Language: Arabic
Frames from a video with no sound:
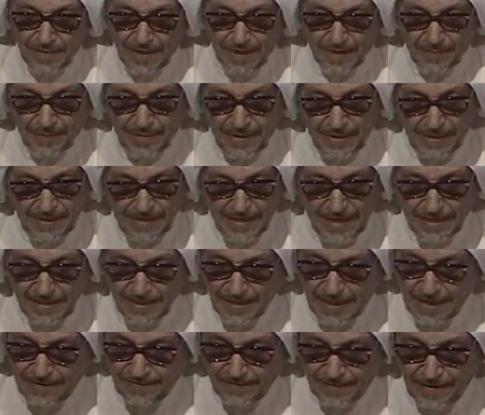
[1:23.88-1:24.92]
أربعينات
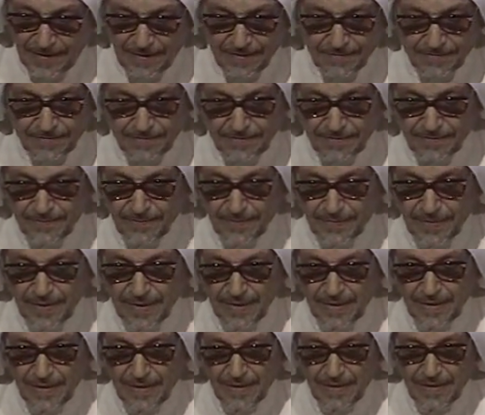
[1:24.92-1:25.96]
ألف ألف
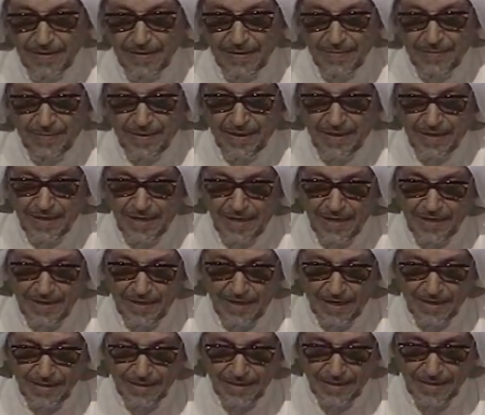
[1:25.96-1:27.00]
معنى هذا
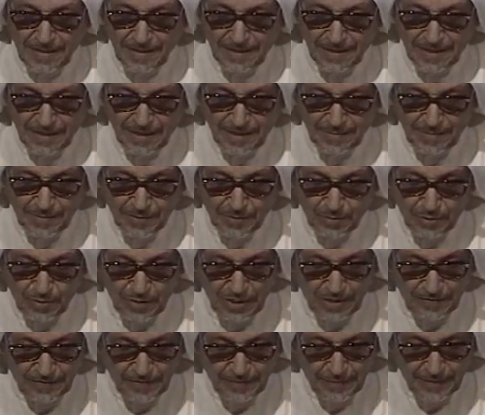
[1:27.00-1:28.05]
الحديث أن من
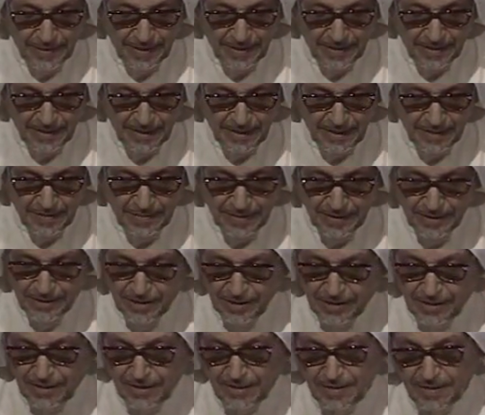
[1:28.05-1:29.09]
كلف بأذان
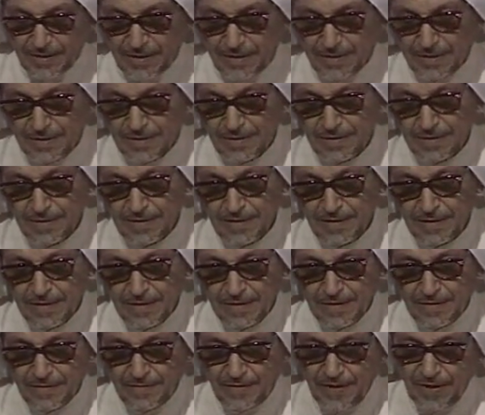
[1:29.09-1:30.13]
مسجد
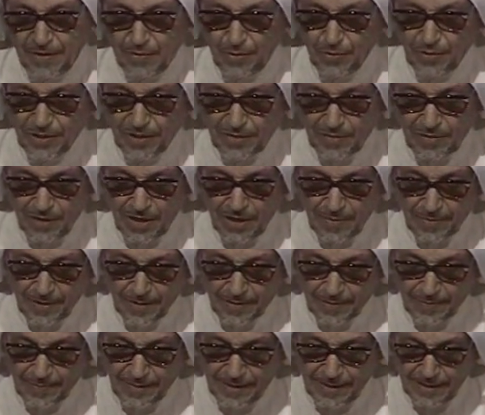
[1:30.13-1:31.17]
فله ثواب
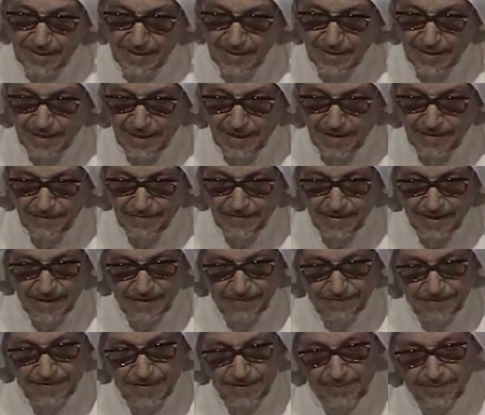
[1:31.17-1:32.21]
أربعين ألف
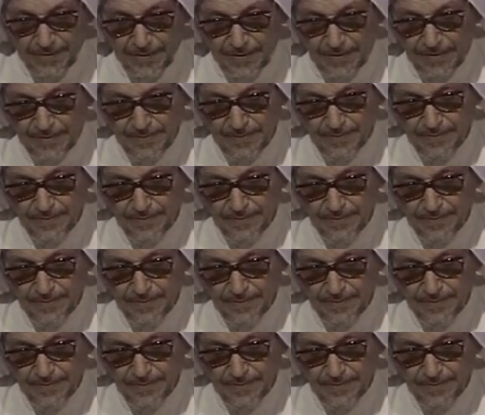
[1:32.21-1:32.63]
ألف نبي